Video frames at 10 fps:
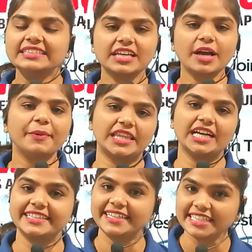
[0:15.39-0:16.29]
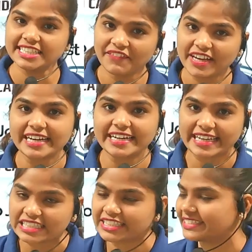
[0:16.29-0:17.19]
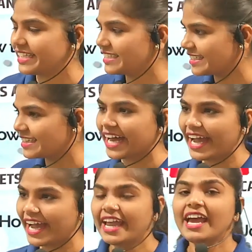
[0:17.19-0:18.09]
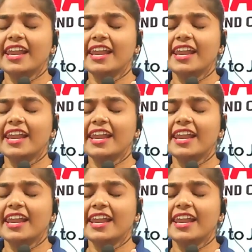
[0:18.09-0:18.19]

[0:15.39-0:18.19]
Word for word: इसका पता जी डी सी वीकली टेस्ट से चलता है